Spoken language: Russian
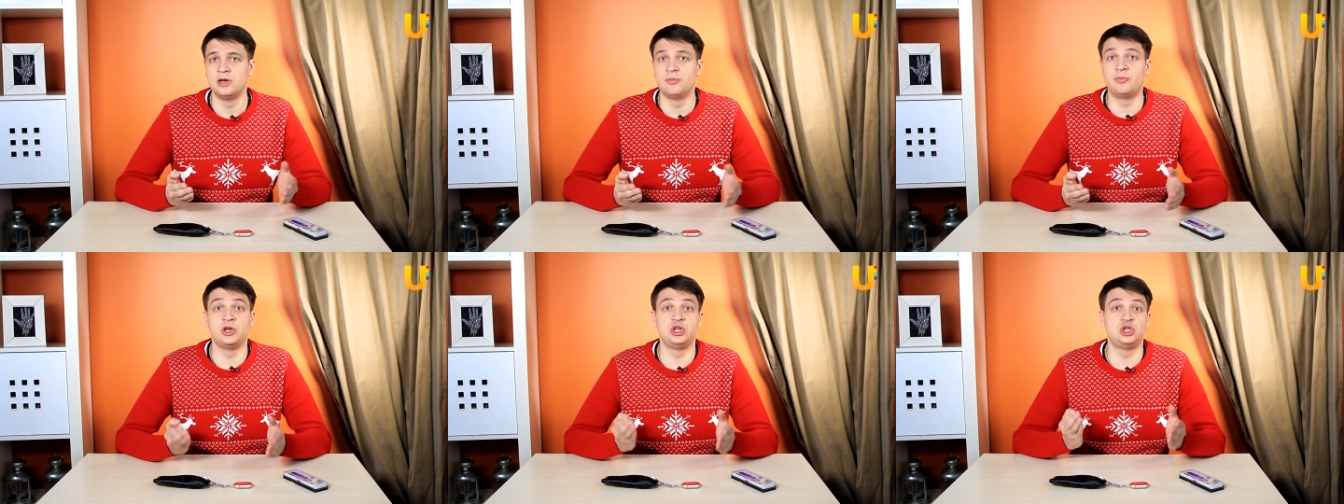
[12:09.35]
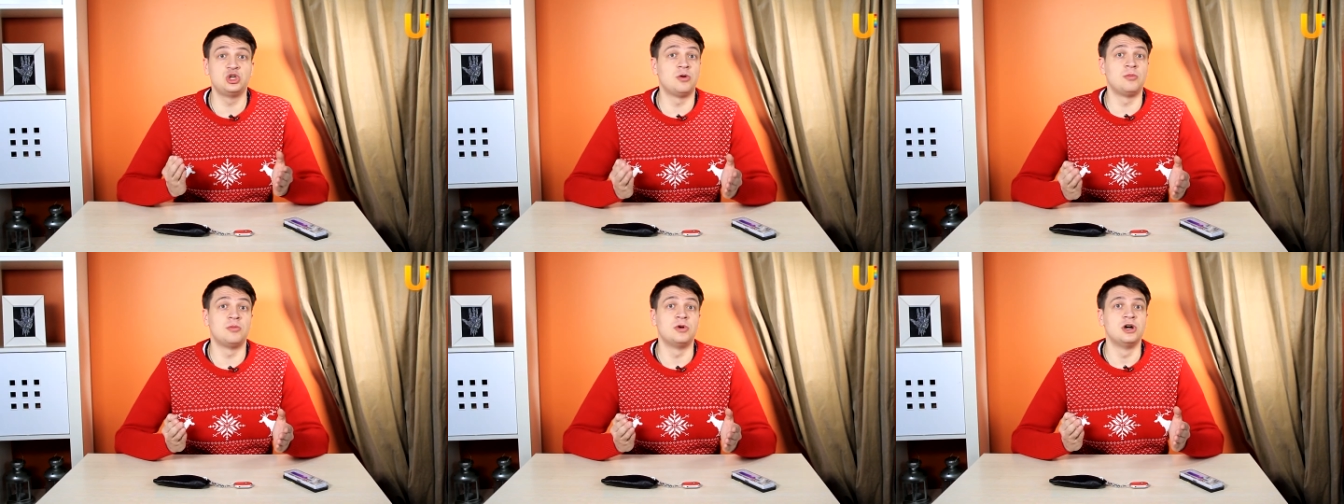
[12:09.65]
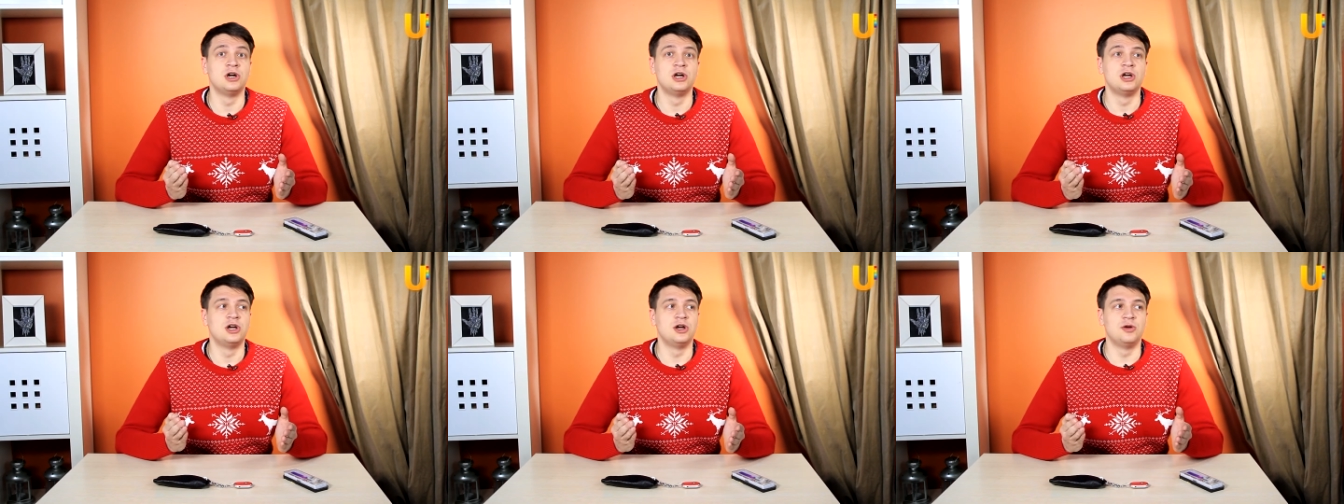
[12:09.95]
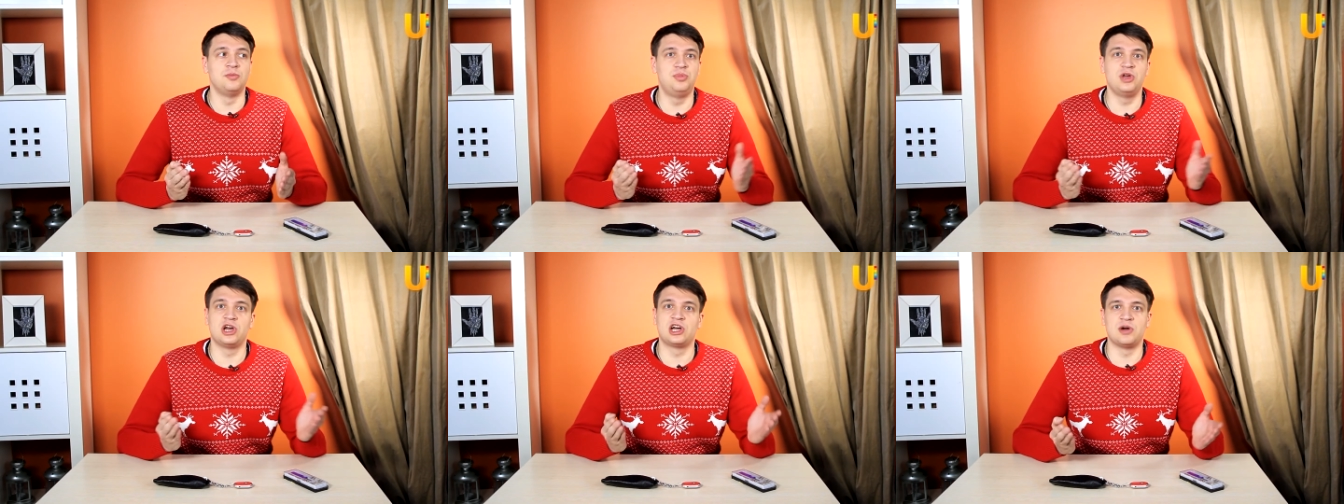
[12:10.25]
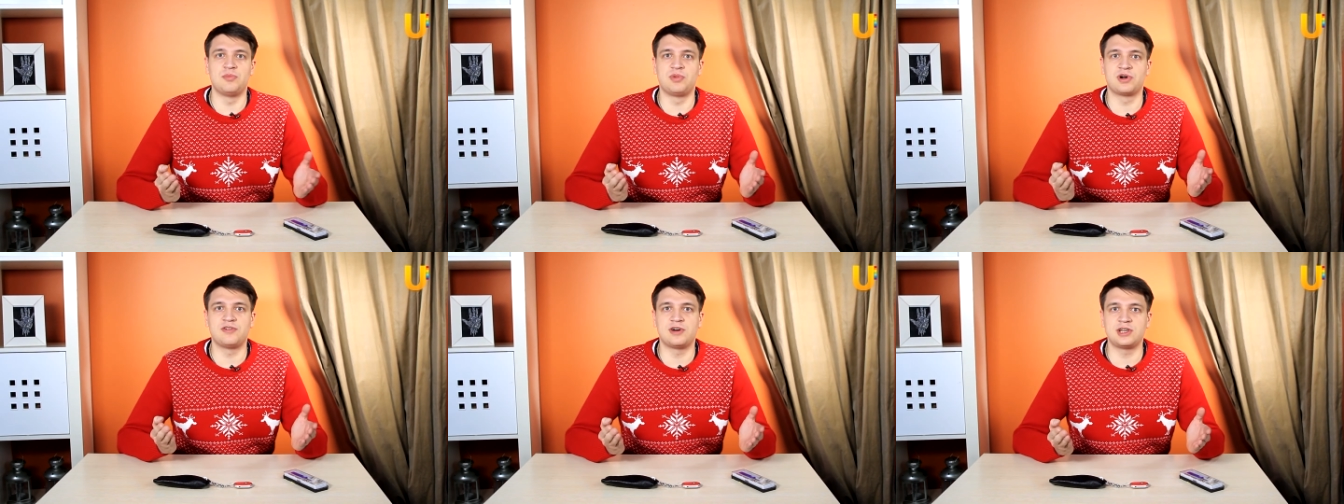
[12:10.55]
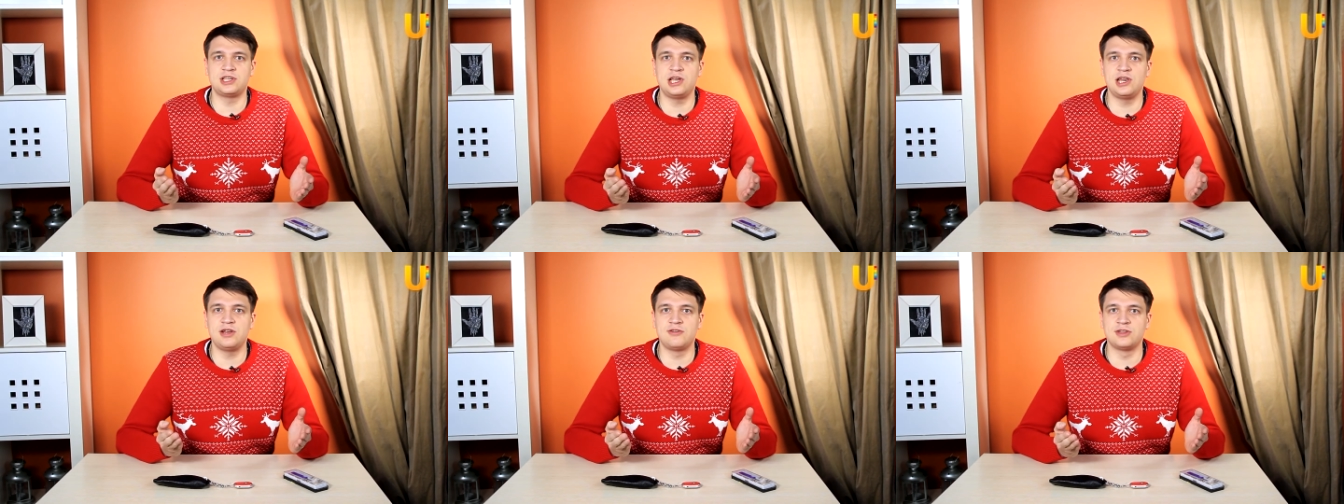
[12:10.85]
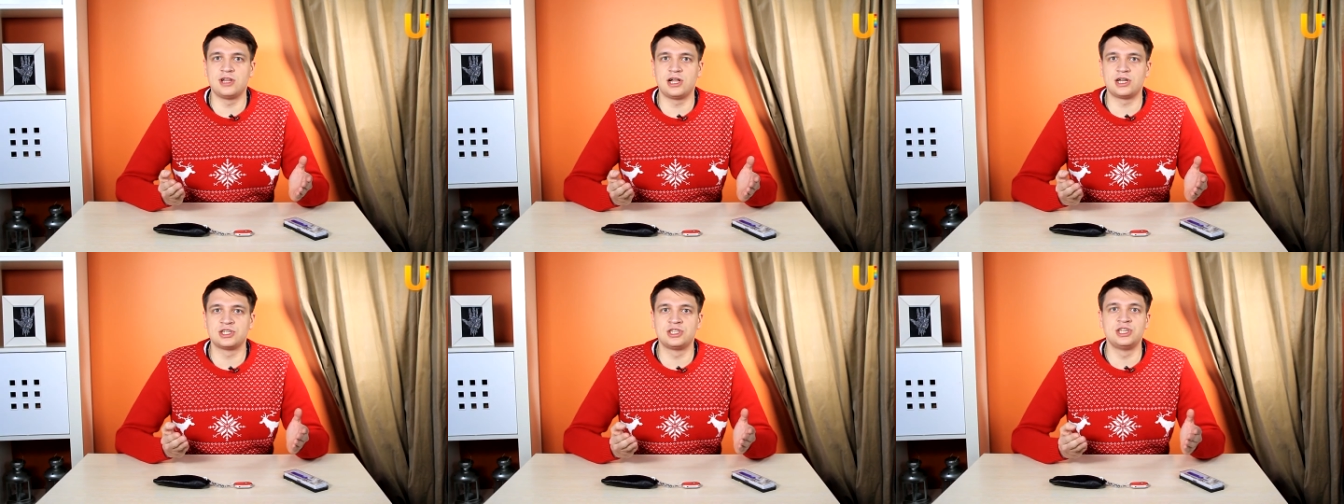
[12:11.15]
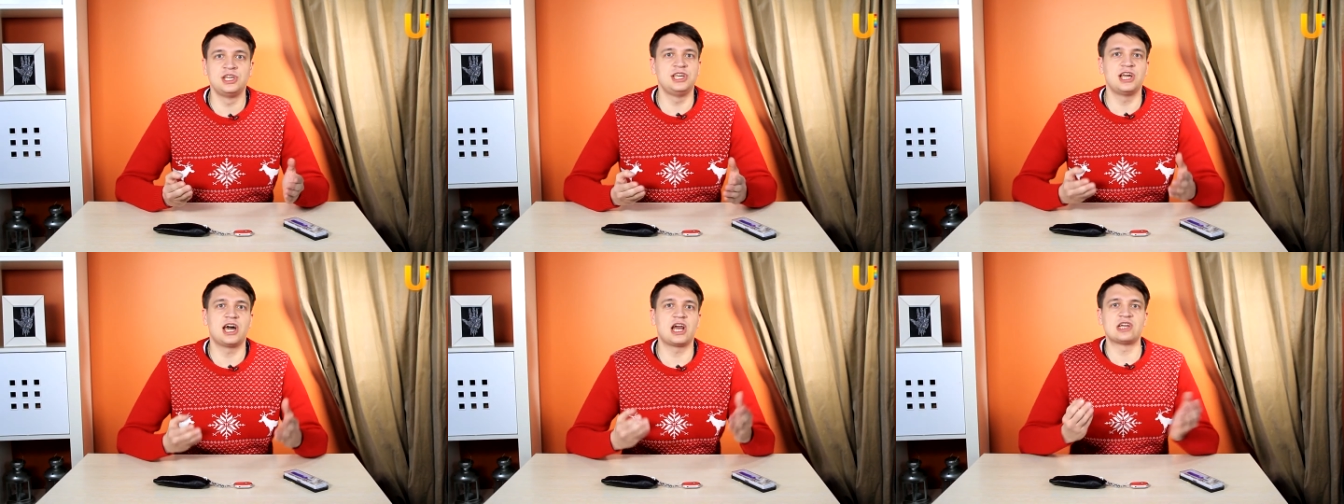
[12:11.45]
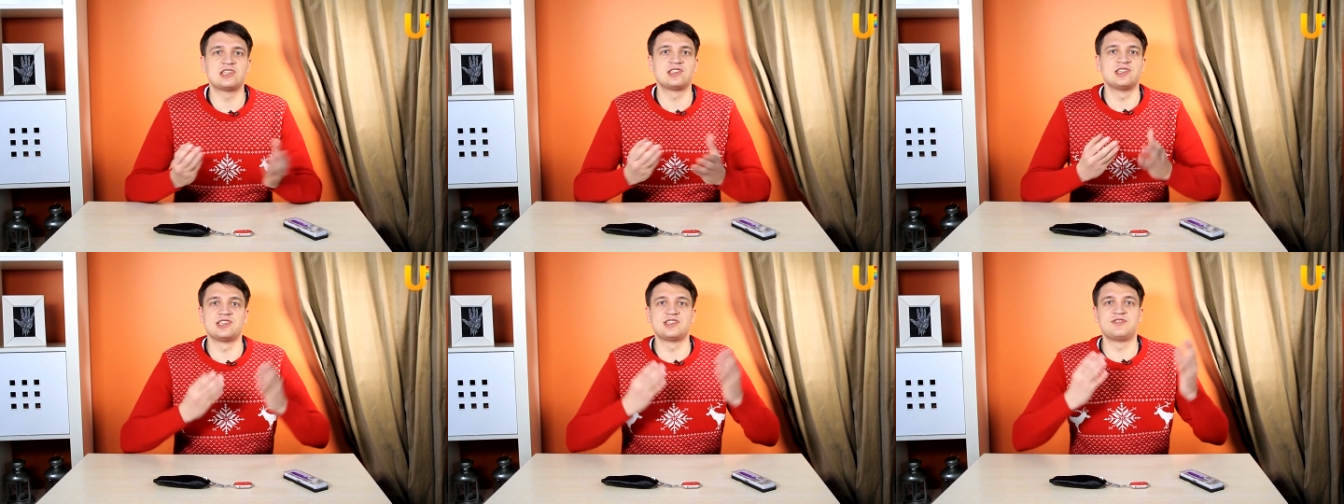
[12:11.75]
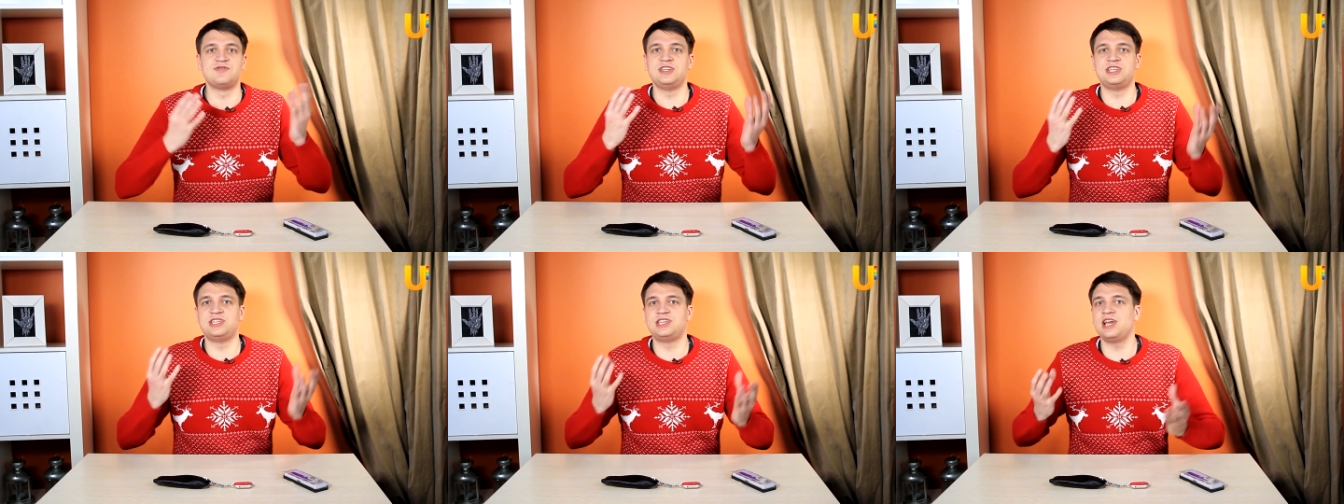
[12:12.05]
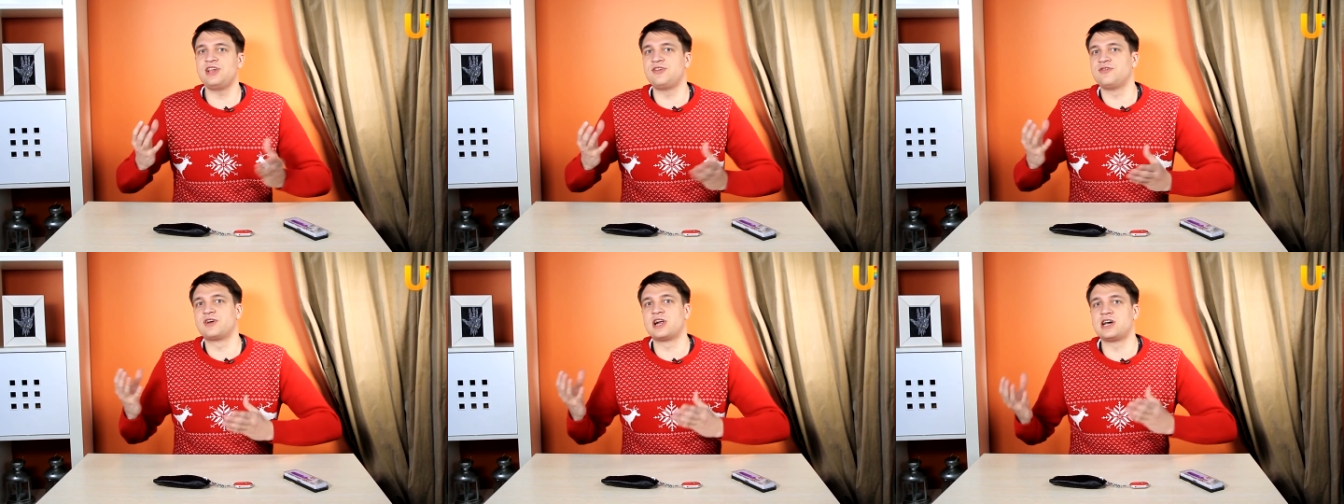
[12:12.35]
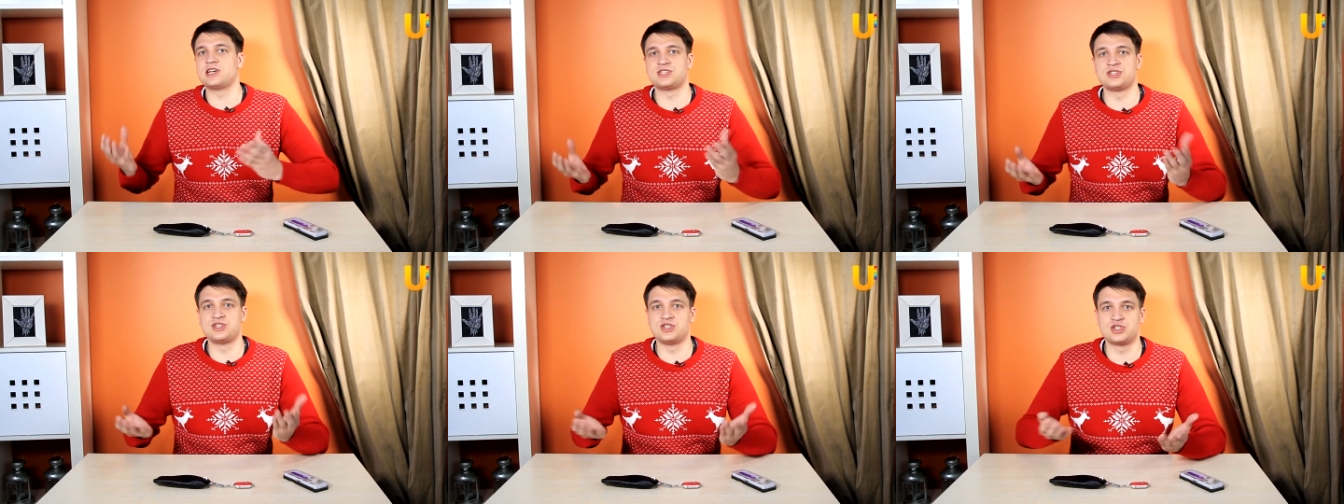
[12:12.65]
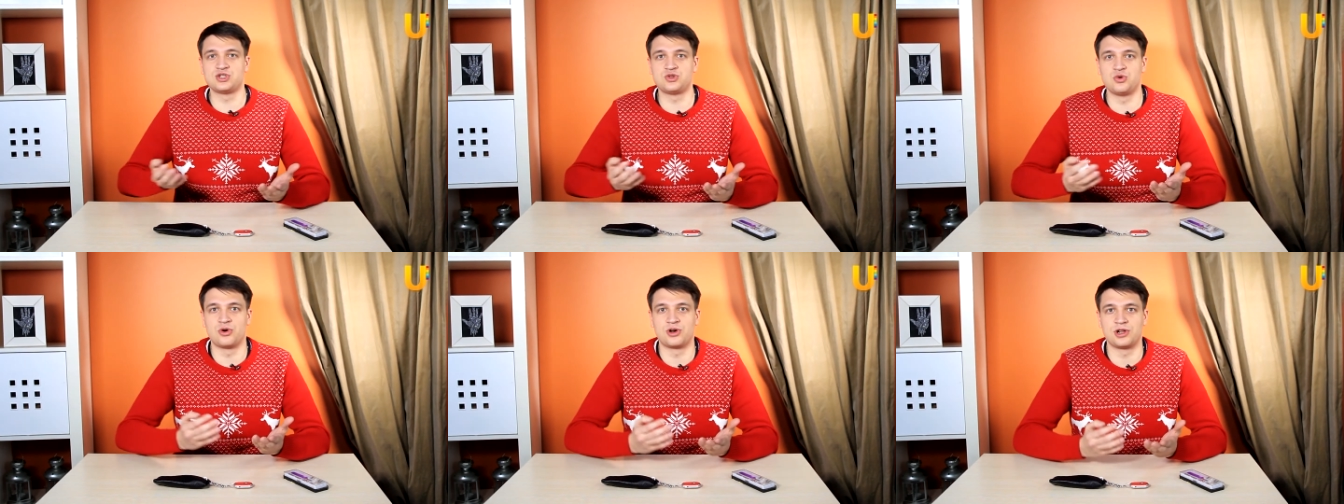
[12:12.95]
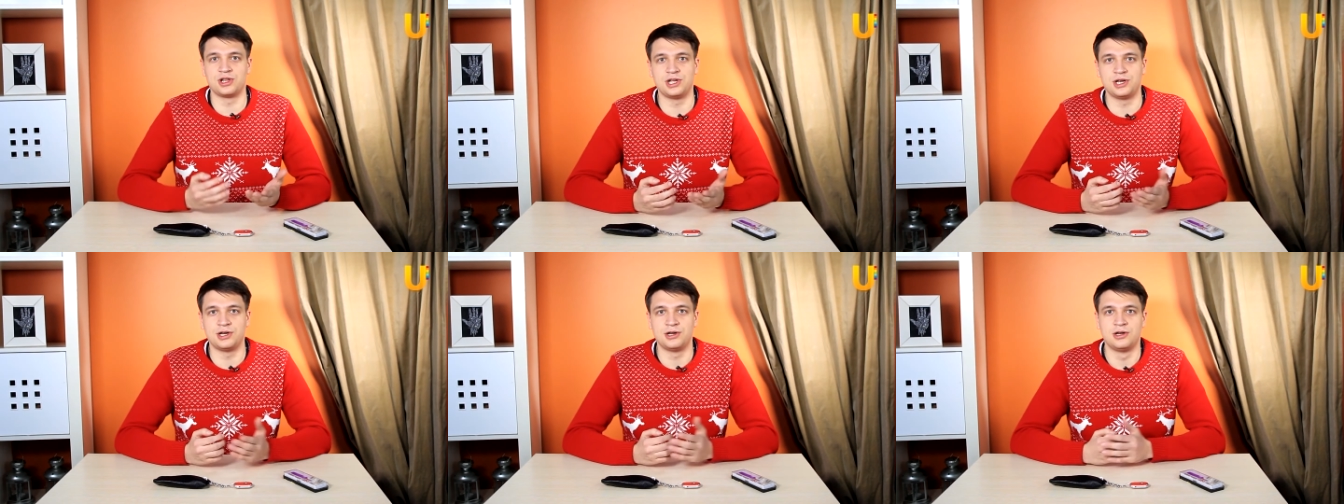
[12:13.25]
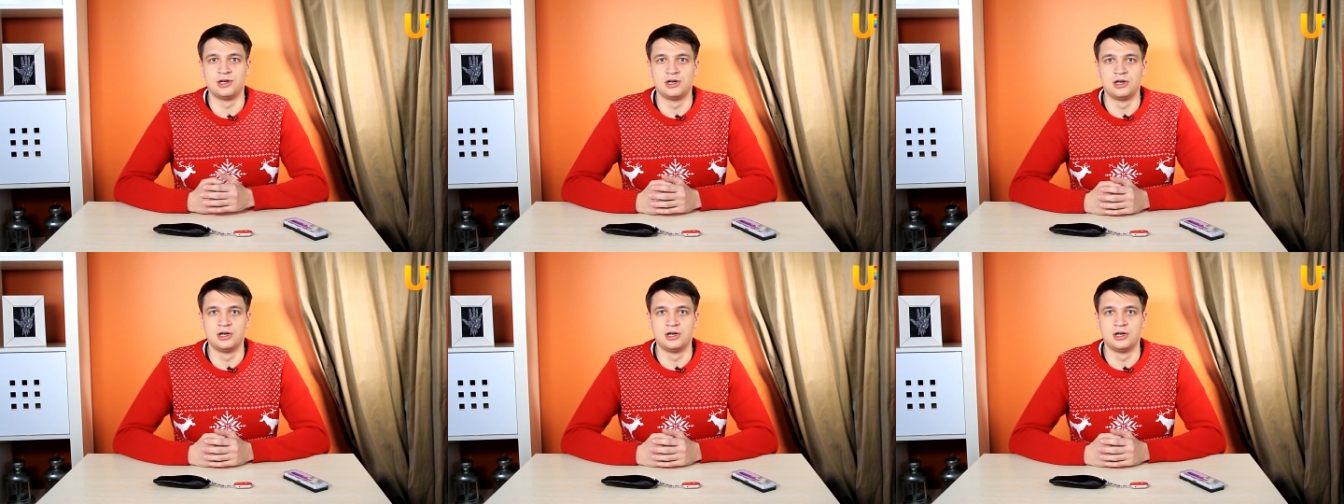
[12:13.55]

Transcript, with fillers: Причем, бегая по квартире, вы должны яростно свистеть в разные стороны.